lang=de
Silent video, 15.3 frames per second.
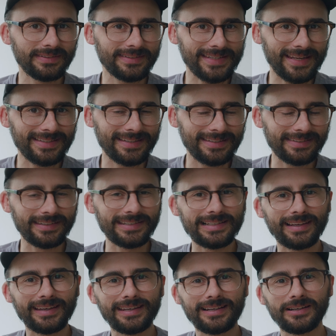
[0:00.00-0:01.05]
sei es jetzt
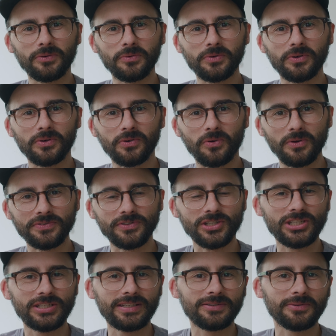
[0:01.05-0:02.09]
Drittelregel oder goldener
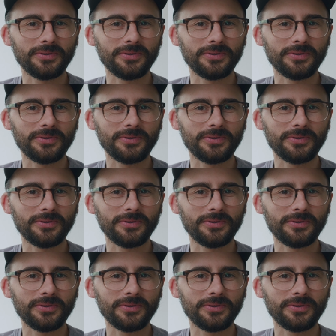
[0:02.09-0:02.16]
Schnitt